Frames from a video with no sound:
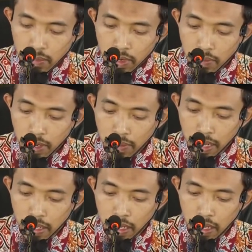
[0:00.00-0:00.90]
Kemudian beliau
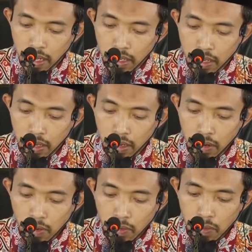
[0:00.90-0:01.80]
mengatakan
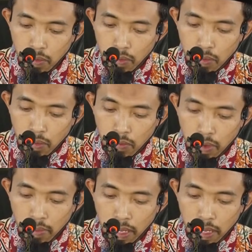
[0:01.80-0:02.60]
wa